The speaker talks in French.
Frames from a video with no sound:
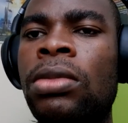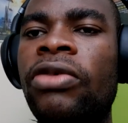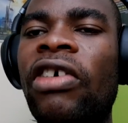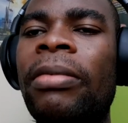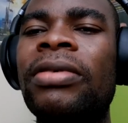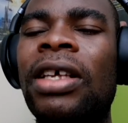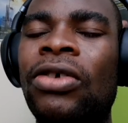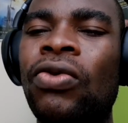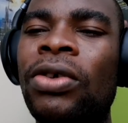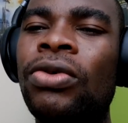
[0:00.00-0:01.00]
Il va même
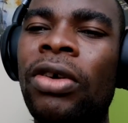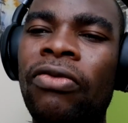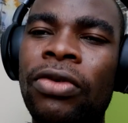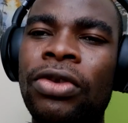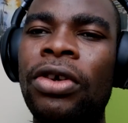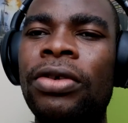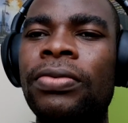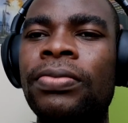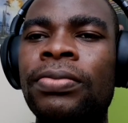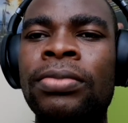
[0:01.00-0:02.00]
s'asseoir sur le fauteuil.
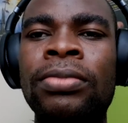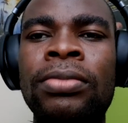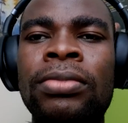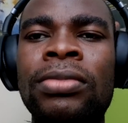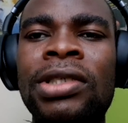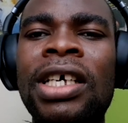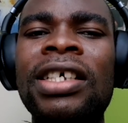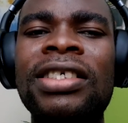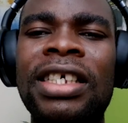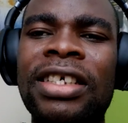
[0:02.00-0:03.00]

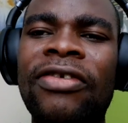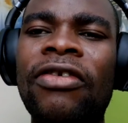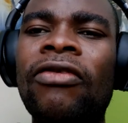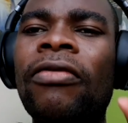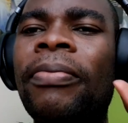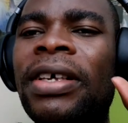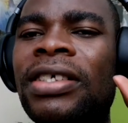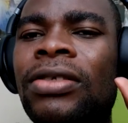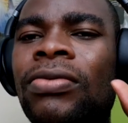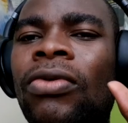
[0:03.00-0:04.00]
Ses enfants vont
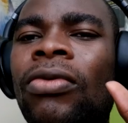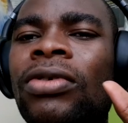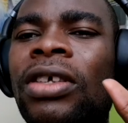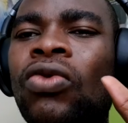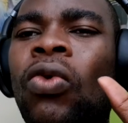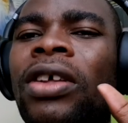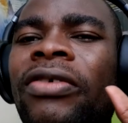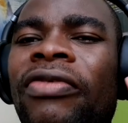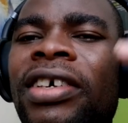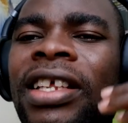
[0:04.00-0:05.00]
passer, ces trois
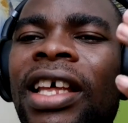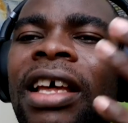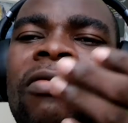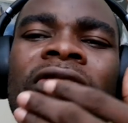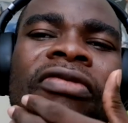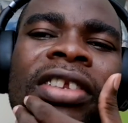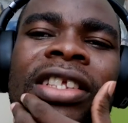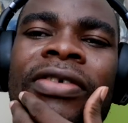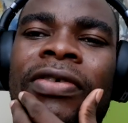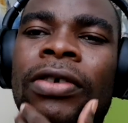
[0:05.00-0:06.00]
enfants qu'il aime vont venir
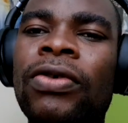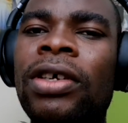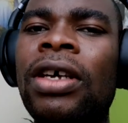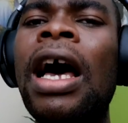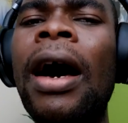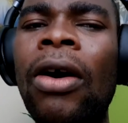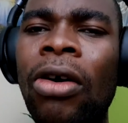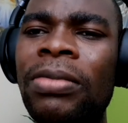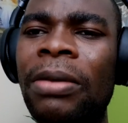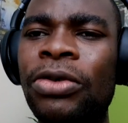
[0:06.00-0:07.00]
des fois lui,
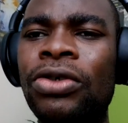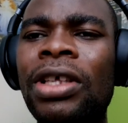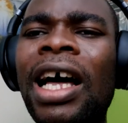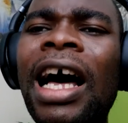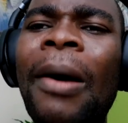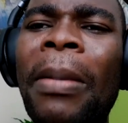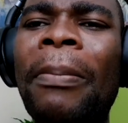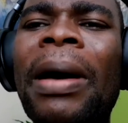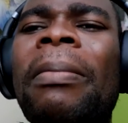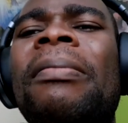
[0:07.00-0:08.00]
comme d'habitude. Ah,
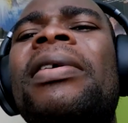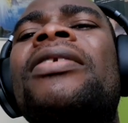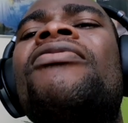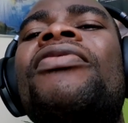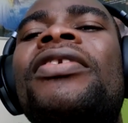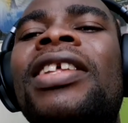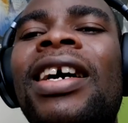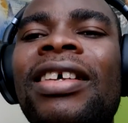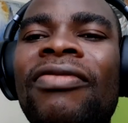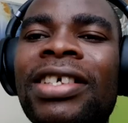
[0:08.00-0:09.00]
papa, papa, nous venons
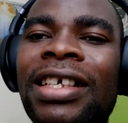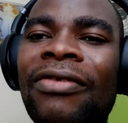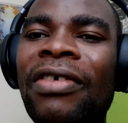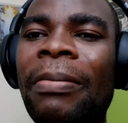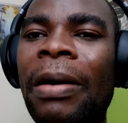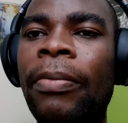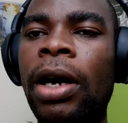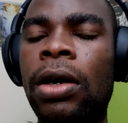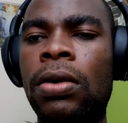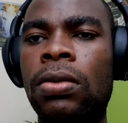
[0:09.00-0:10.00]
d'arriver, ça va,
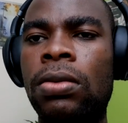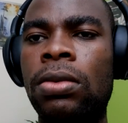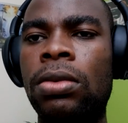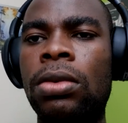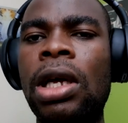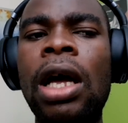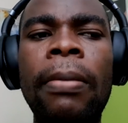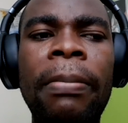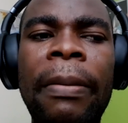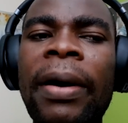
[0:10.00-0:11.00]
papa.
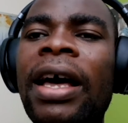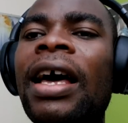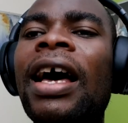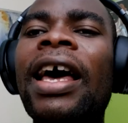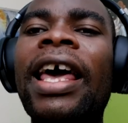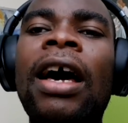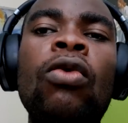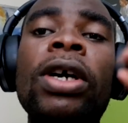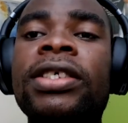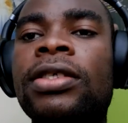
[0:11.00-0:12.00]
Papa est à
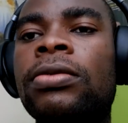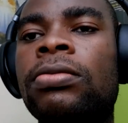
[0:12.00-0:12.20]
l'ouest.